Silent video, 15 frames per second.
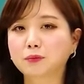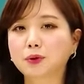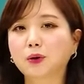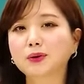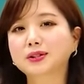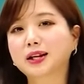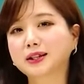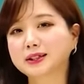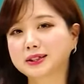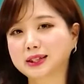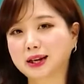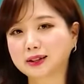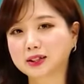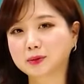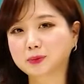
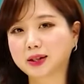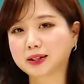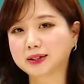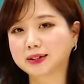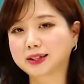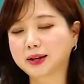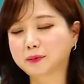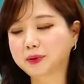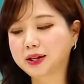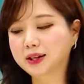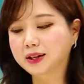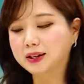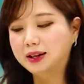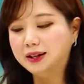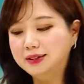평상시 학습을 하실 때
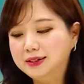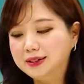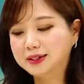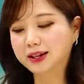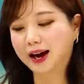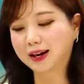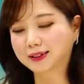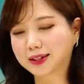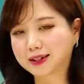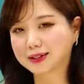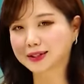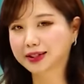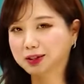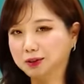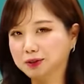필기를 할지 안
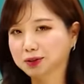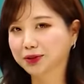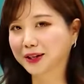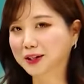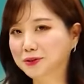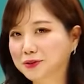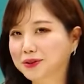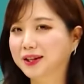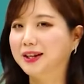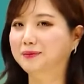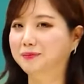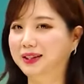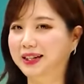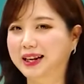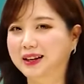할지 결정해 주셔야
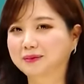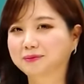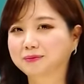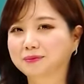합니다.